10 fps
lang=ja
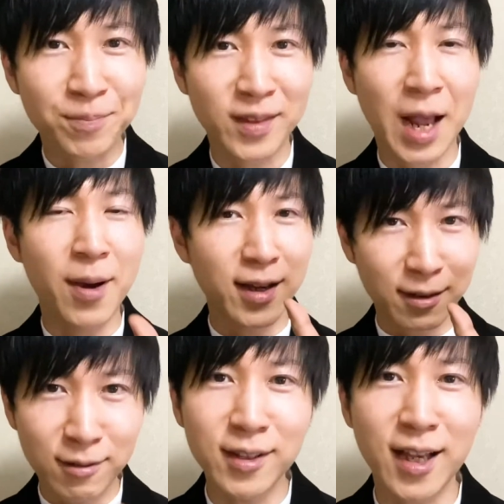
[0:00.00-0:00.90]
名前
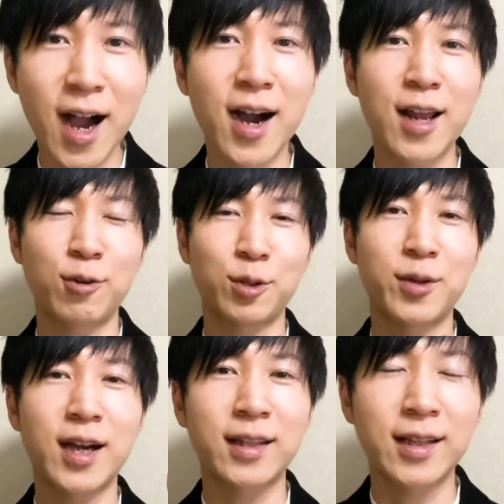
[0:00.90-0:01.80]
について考えることも
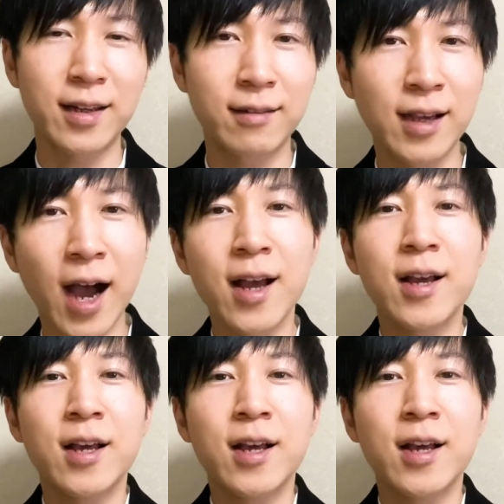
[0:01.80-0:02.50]
なかったんですが、